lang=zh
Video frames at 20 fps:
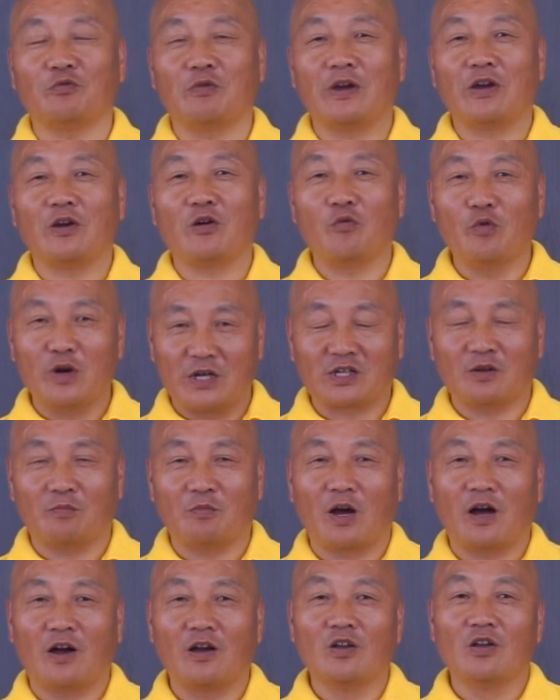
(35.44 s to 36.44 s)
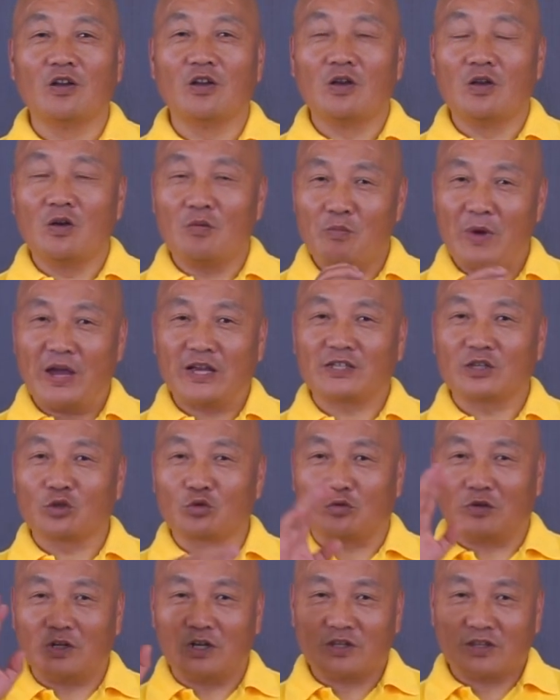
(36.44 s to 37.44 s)
为。为什么？每次
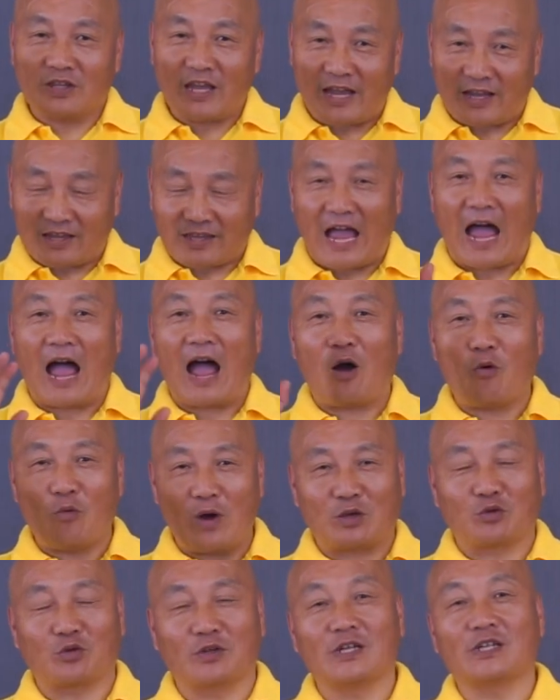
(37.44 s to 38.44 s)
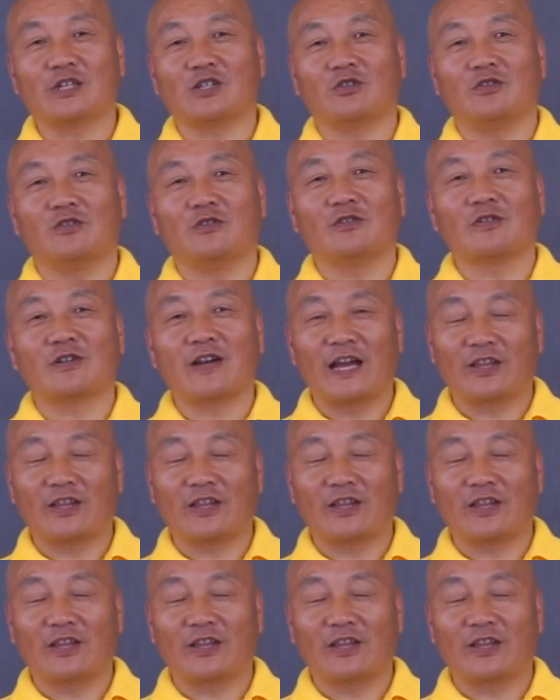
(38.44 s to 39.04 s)
主人带它外出的时候，